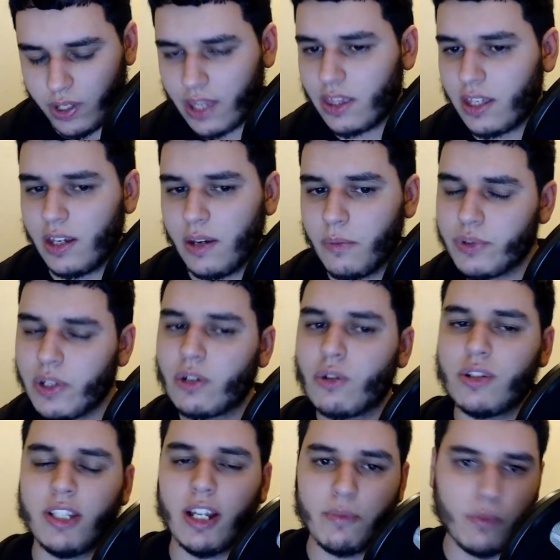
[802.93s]
que hace muchas
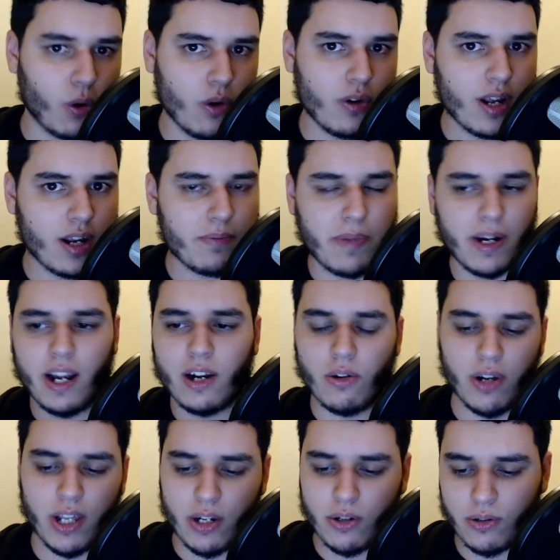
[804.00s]
cositas molonas para
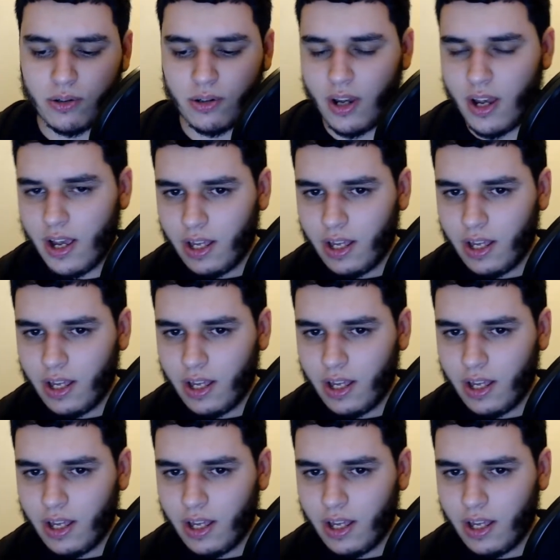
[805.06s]
roleros,